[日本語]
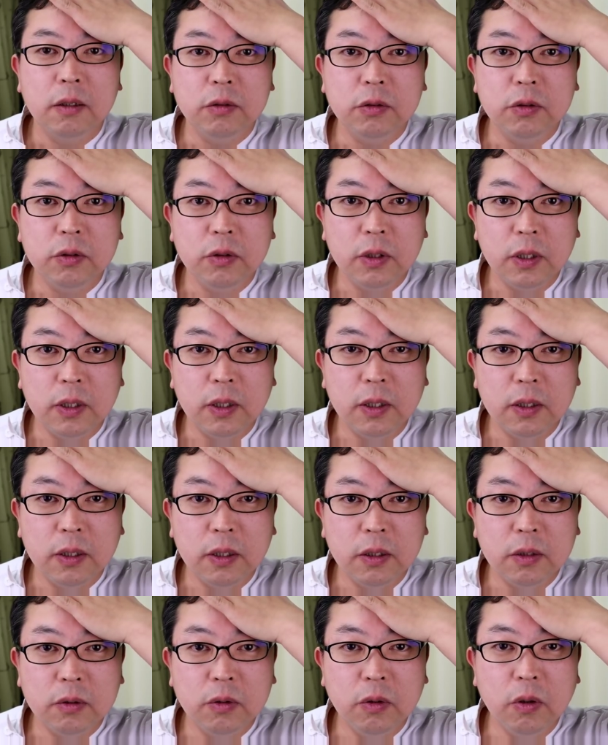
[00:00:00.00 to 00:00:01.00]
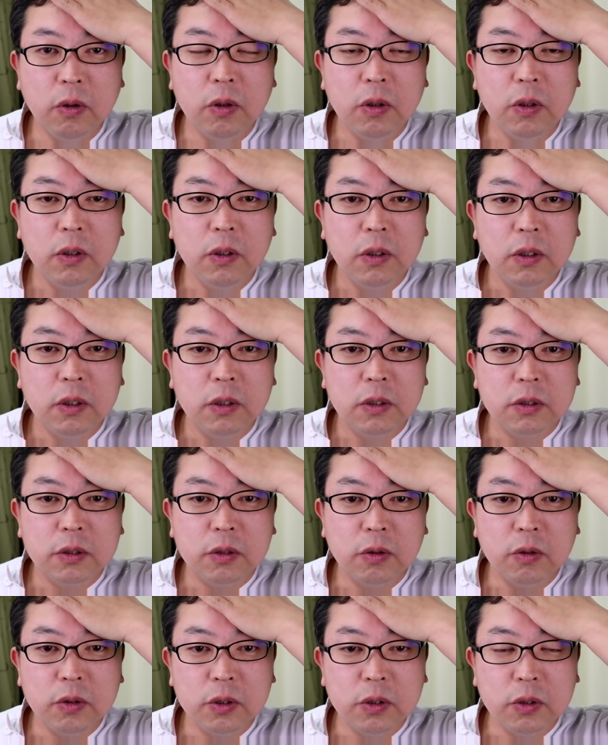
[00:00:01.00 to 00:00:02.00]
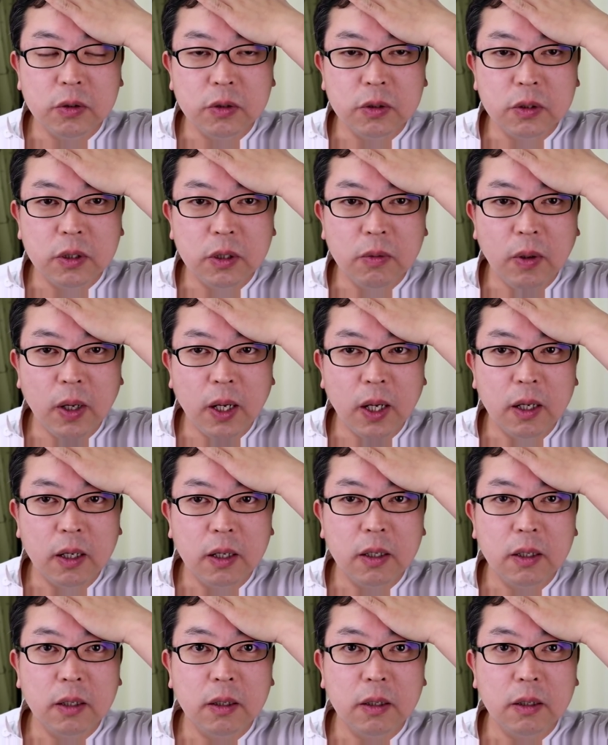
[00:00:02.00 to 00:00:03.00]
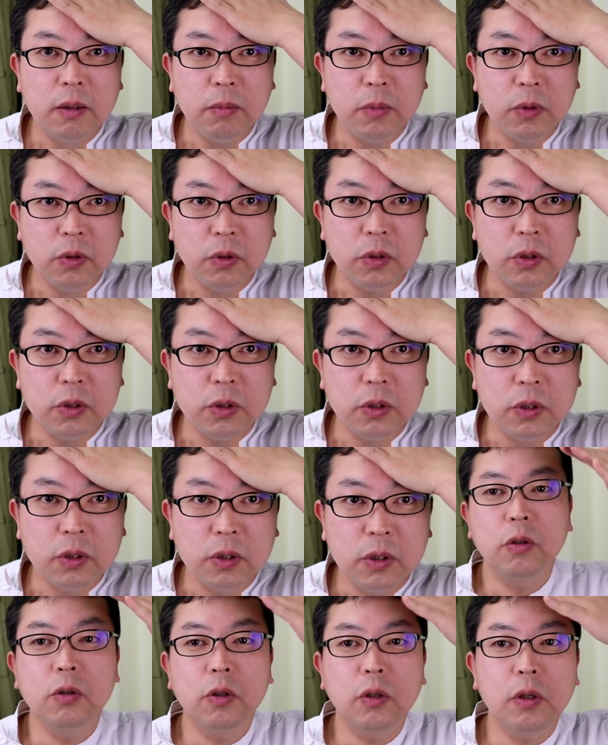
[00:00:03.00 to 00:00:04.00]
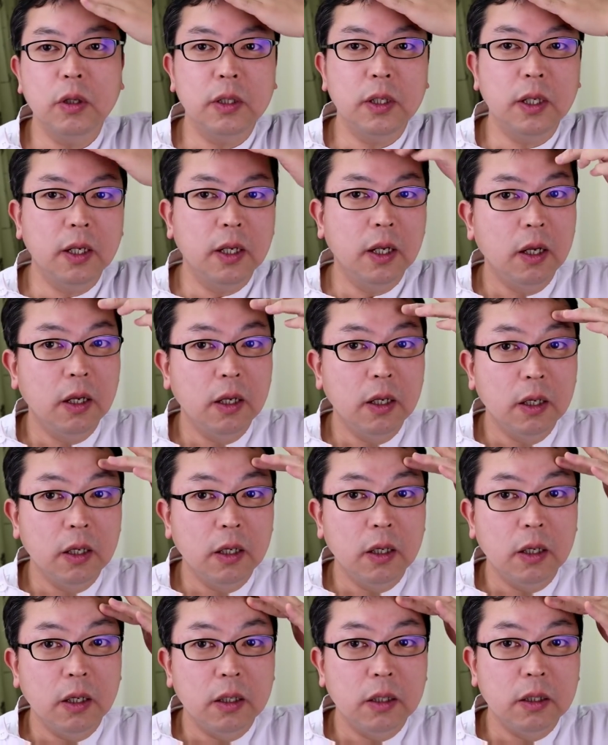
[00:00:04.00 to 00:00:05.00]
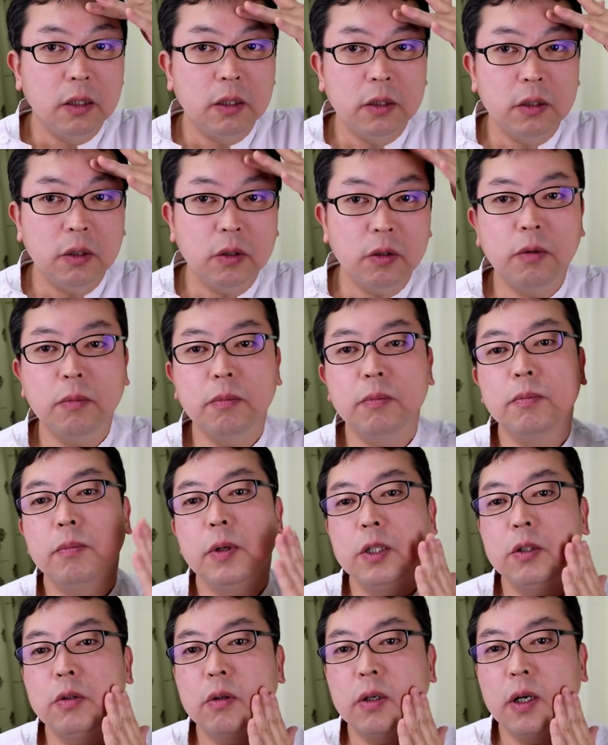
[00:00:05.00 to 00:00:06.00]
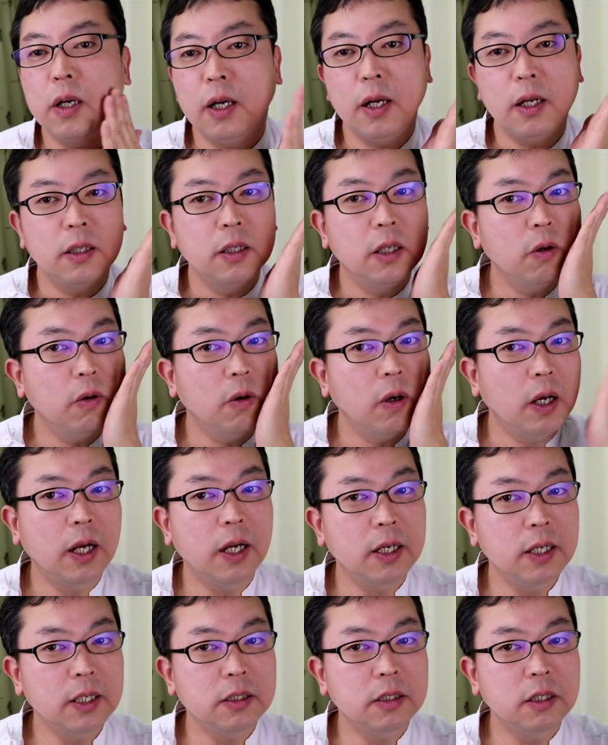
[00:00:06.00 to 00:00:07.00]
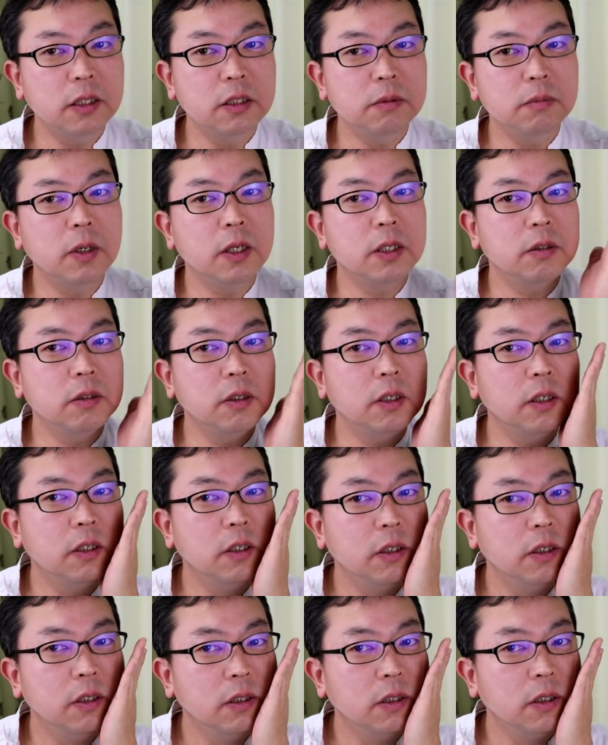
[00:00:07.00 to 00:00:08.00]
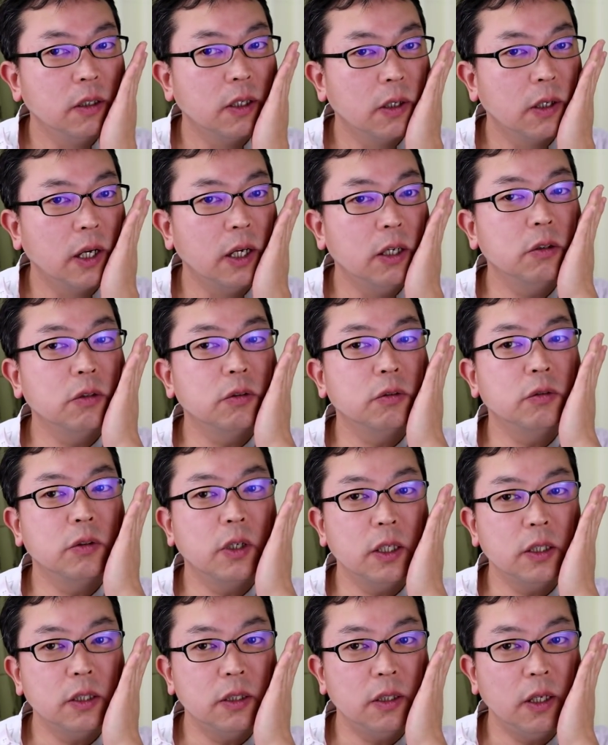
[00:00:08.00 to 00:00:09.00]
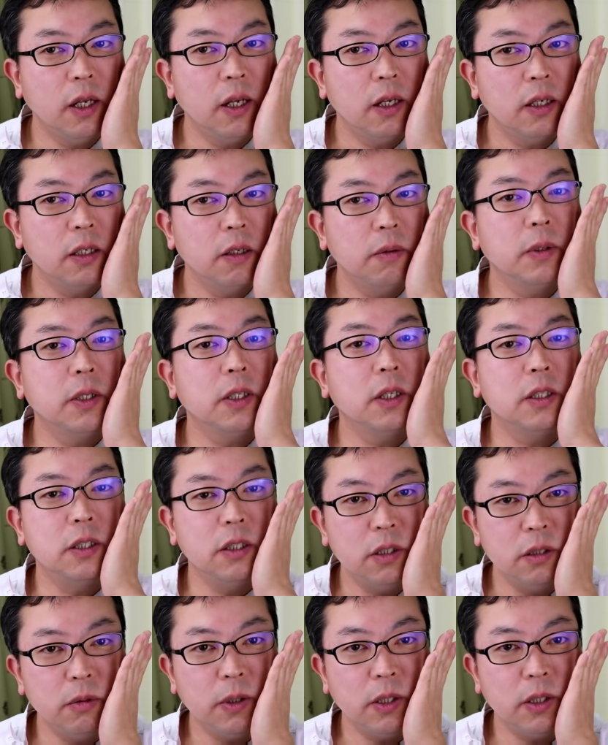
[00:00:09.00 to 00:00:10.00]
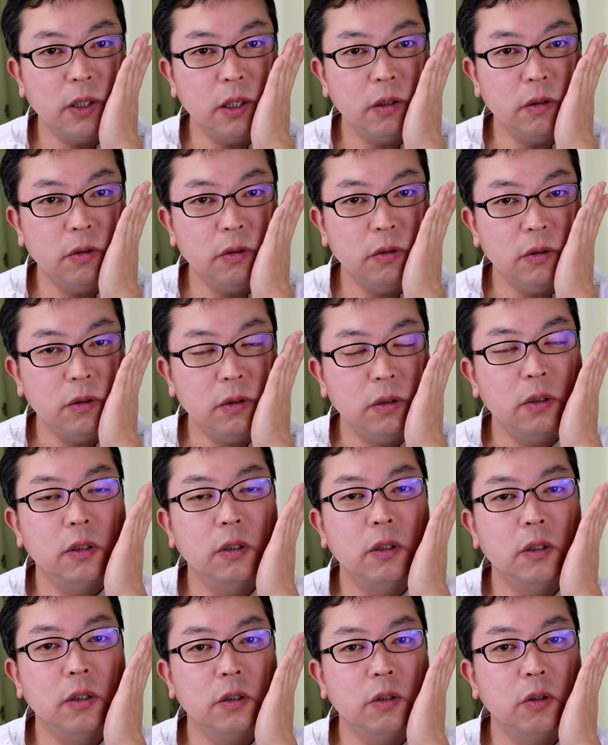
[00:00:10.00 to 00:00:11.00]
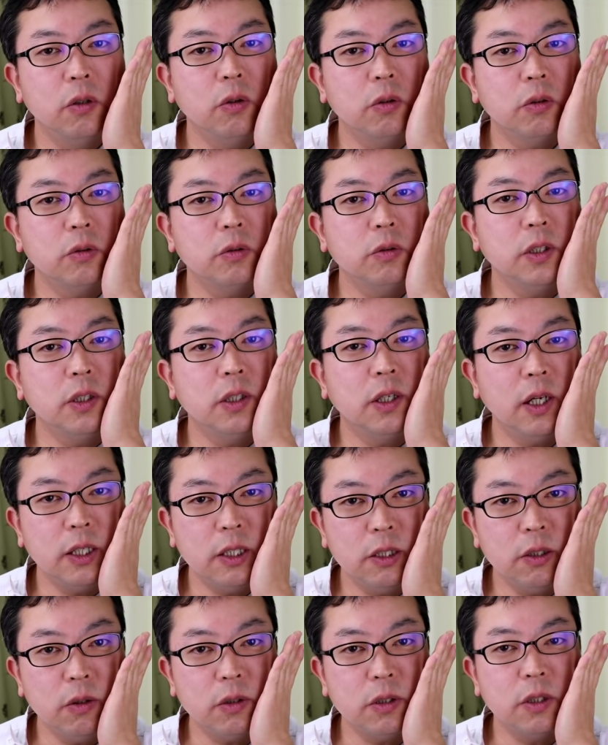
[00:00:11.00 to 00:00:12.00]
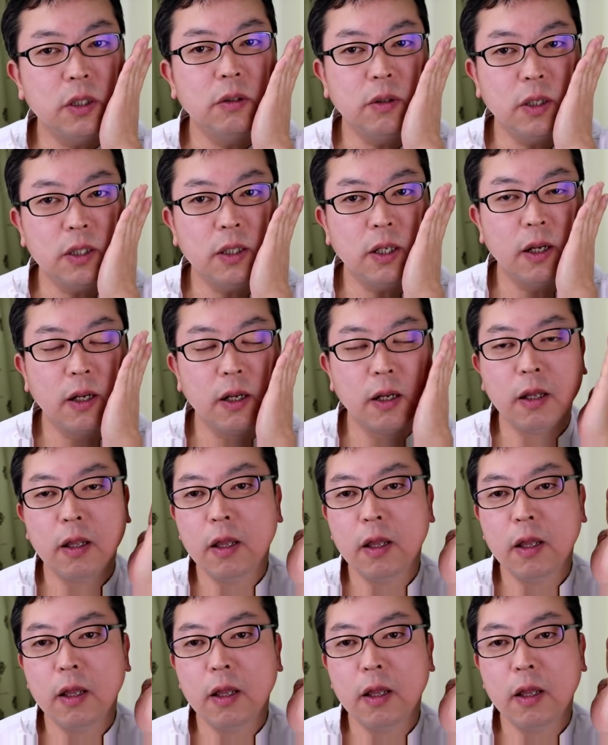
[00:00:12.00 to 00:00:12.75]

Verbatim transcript: 薄い筋肉を少し押しては戻す。その時にその場所から手を離してしまわずに、軽く浮かしてまた沈めていく、その繰り返しをしてください。